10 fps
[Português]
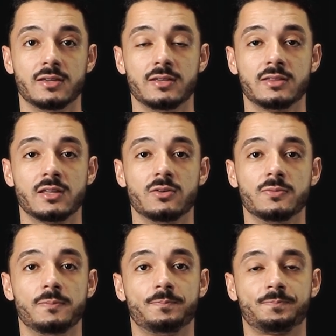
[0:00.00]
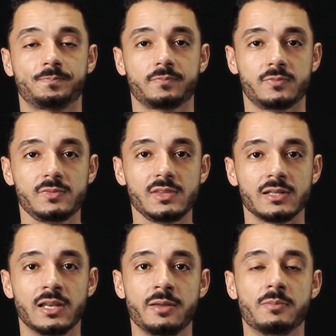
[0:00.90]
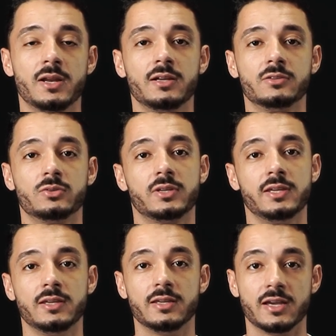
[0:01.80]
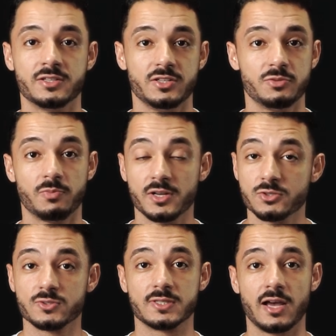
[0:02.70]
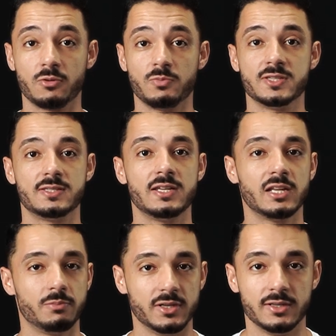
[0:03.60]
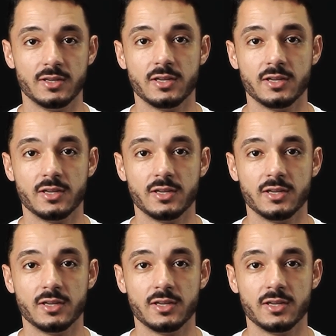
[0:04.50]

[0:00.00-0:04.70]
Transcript: Então, lembrando que a gente pode usar uma sílaba